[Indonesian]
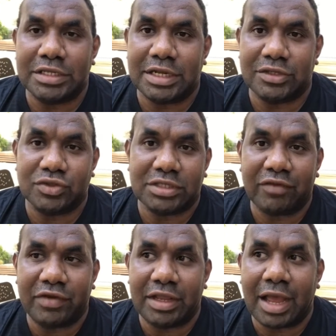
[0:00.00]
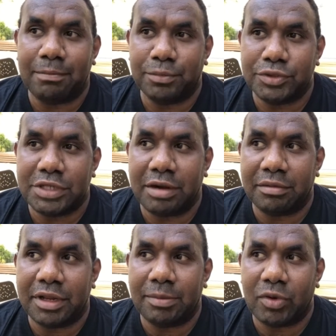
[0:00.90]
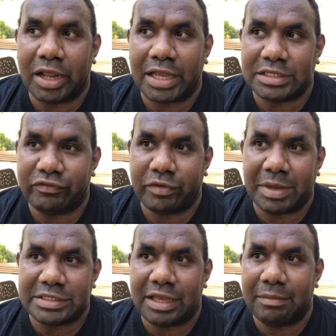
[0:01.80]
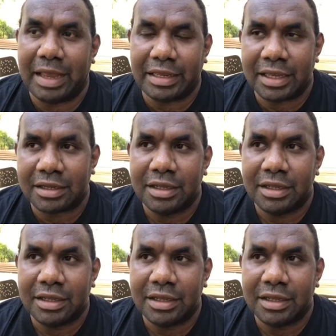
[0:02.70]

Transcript: salah satu staff di kampus dan dia mulai kasih informasi yang banyak